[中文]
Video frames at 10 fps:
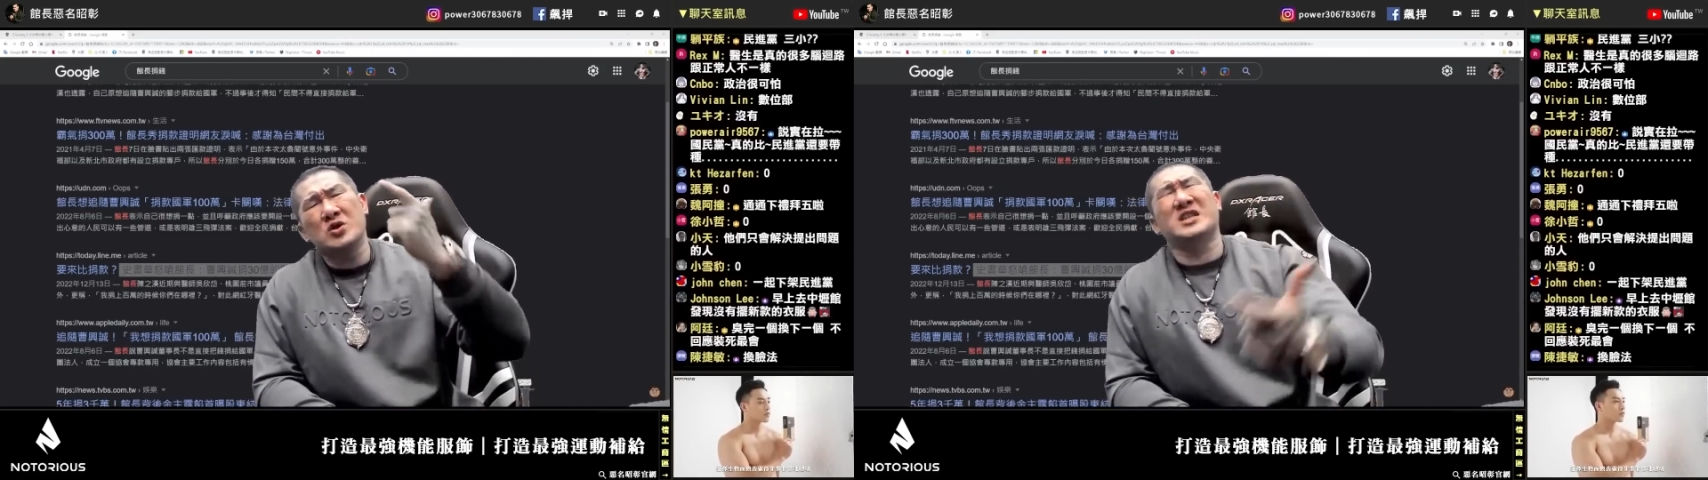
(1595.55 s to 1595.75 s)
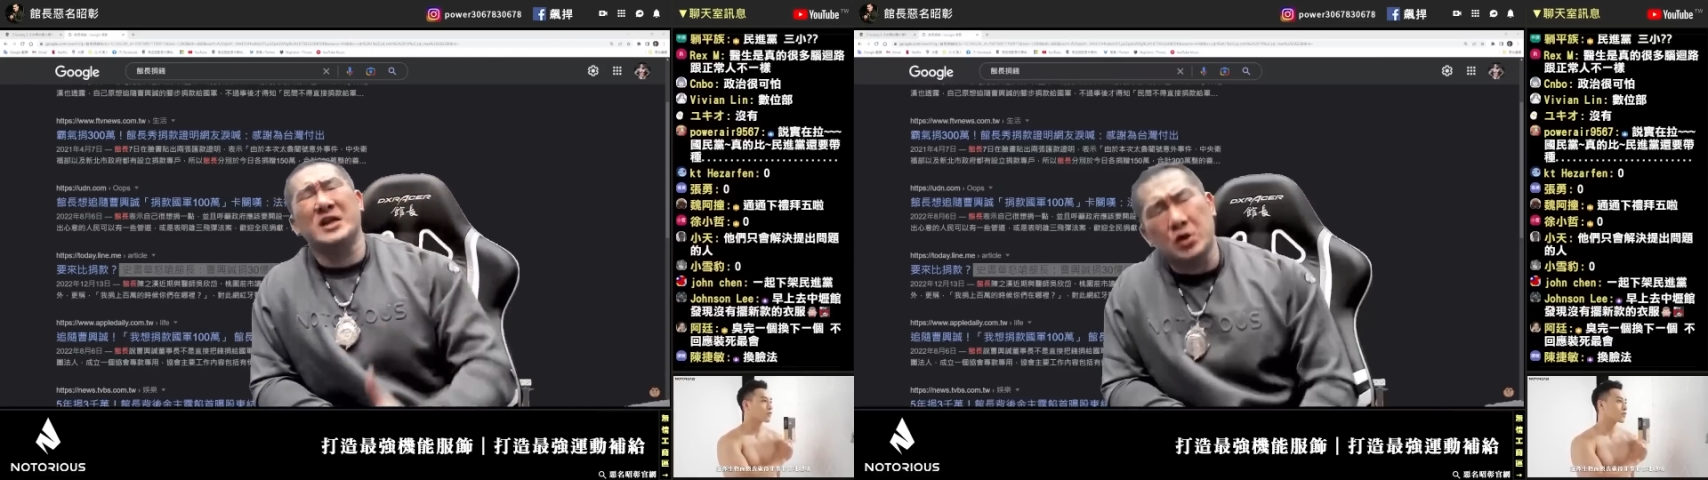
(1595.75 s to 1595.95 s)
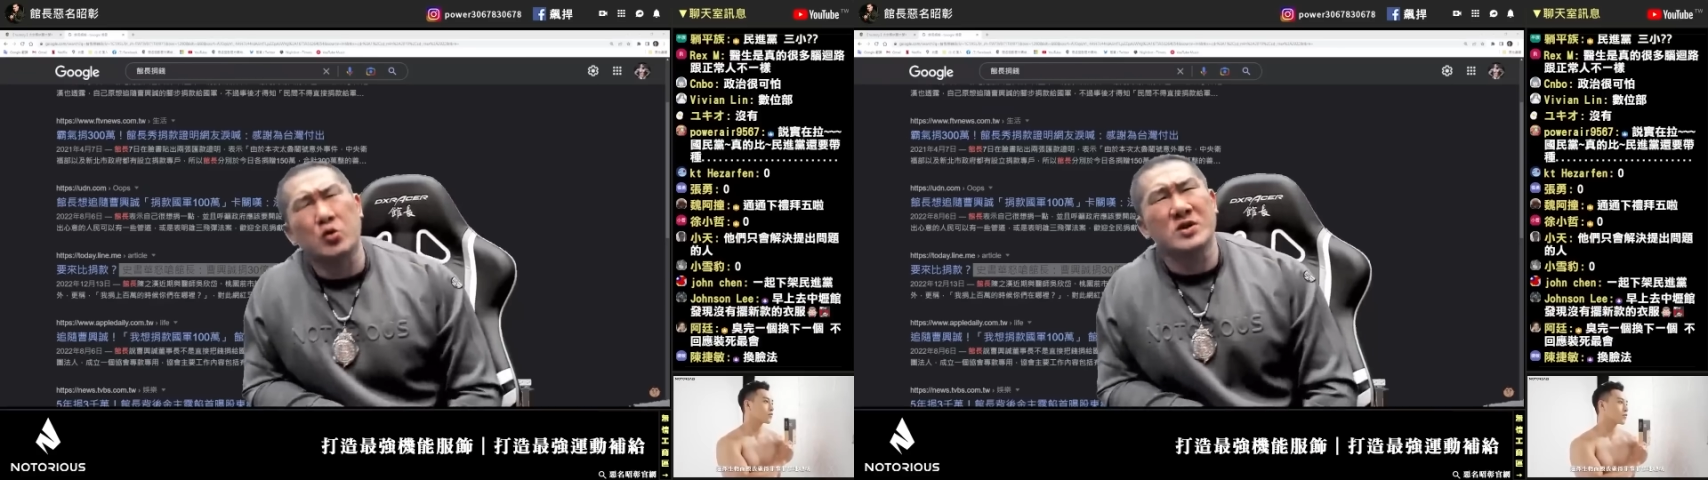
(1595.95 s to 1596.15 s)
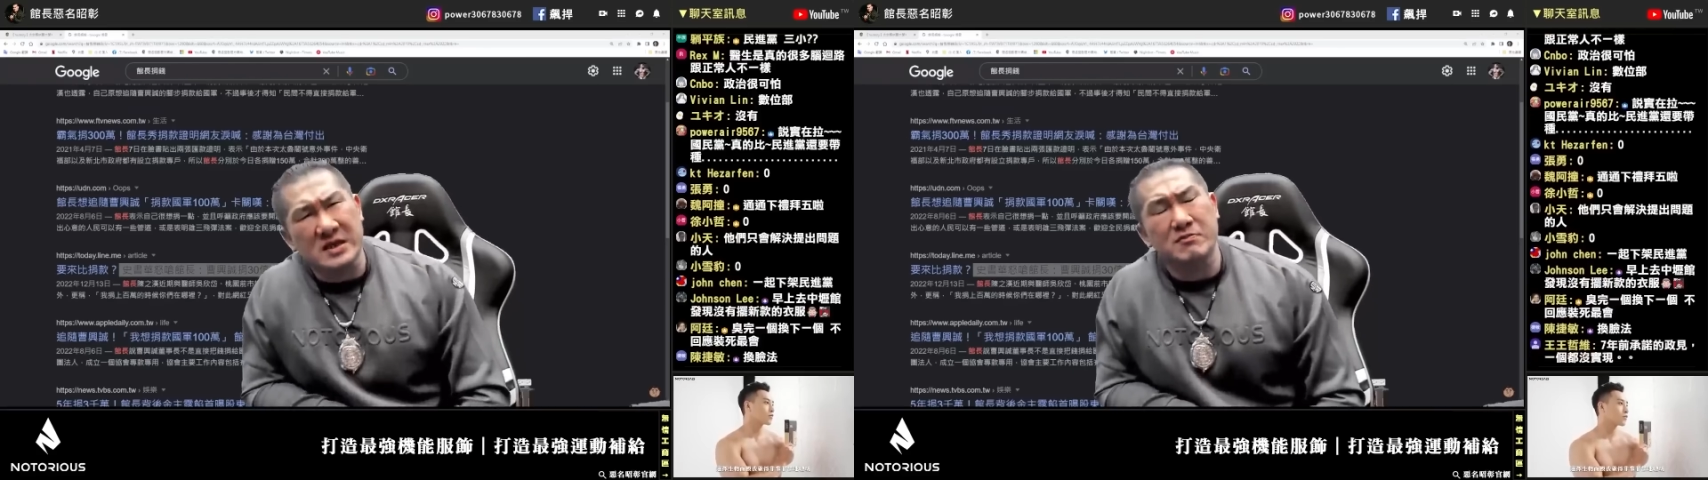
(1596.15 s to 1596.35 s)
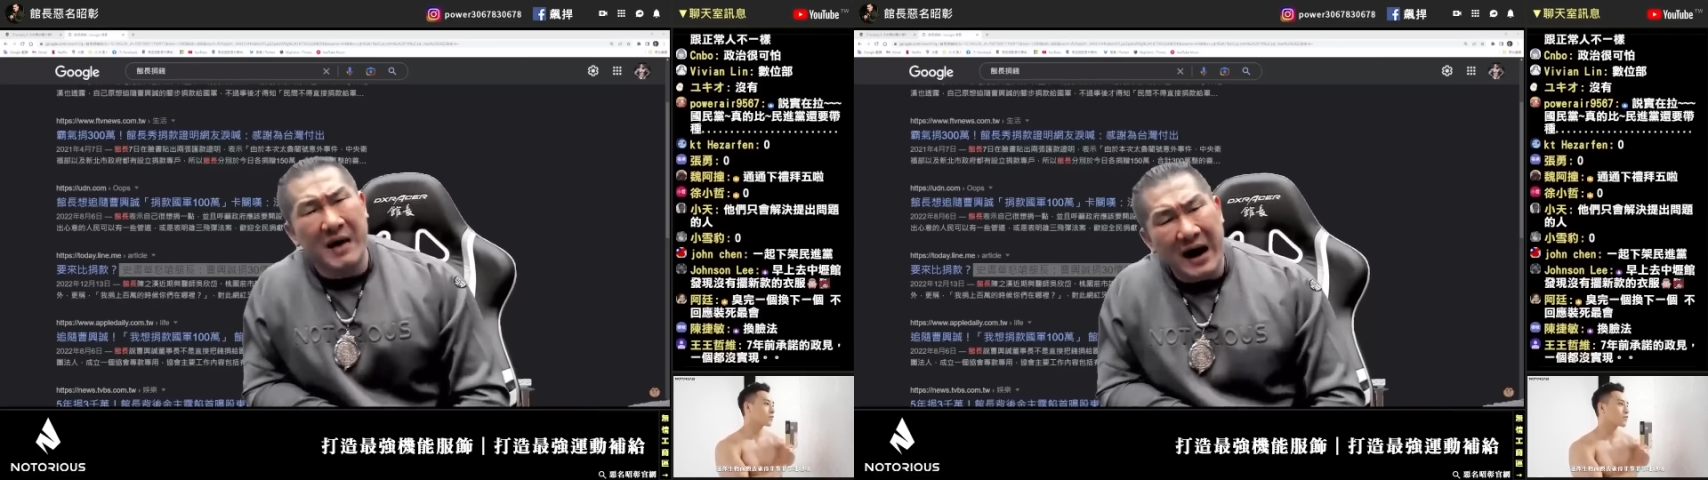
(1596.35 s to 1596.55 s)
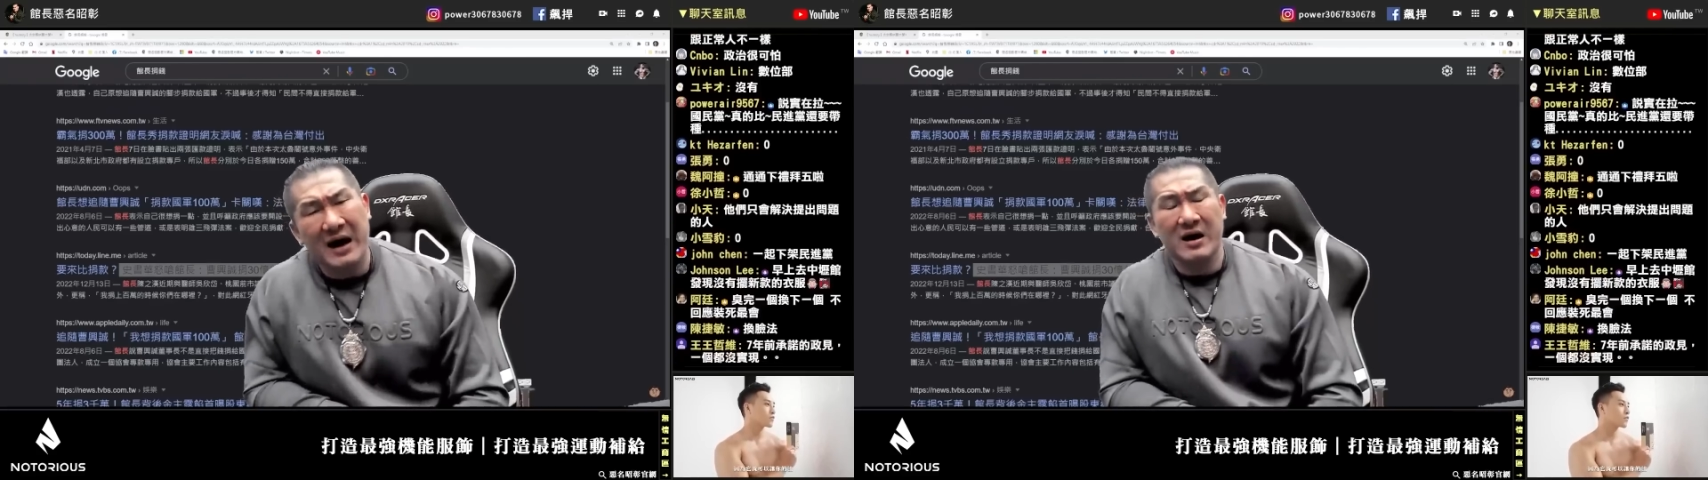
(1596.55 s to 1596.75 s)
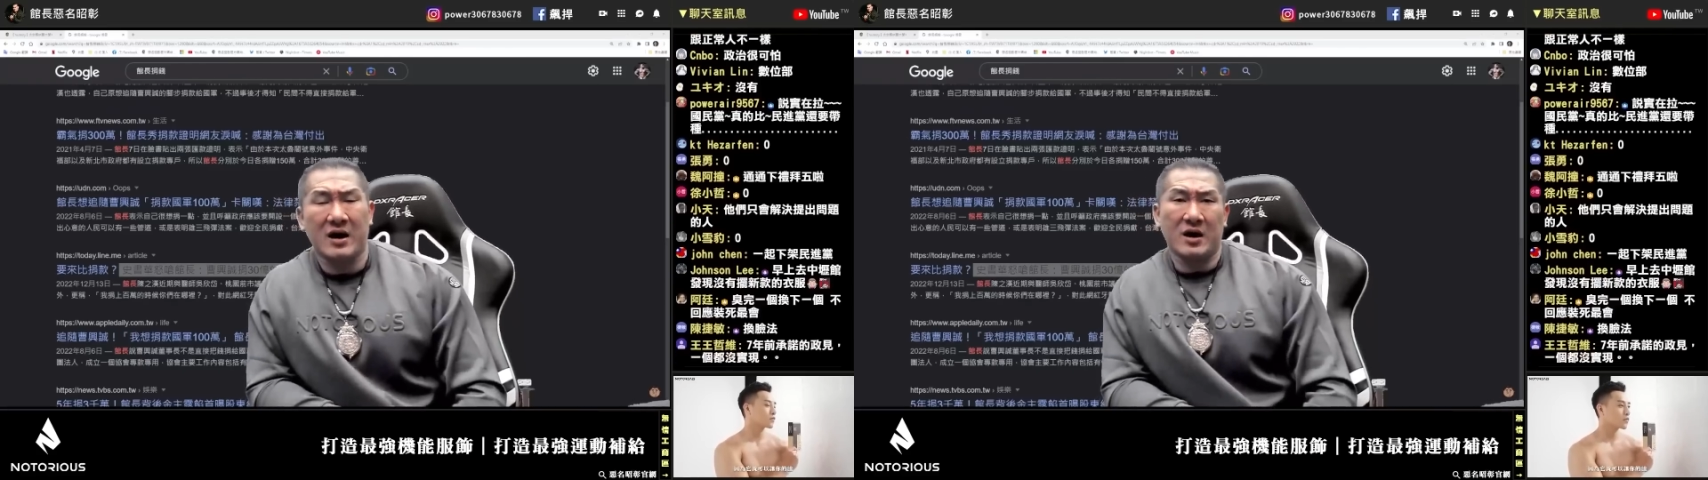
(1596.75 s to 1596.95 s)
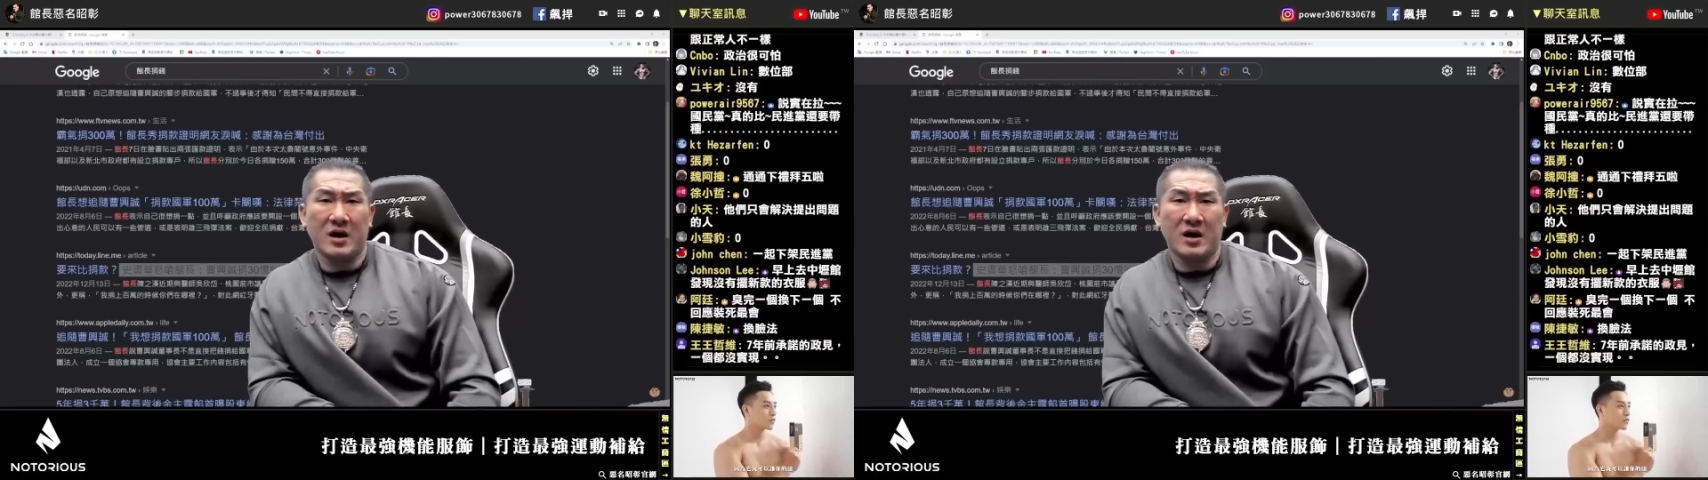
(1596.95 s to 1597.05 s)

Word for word: 期徒刑吗？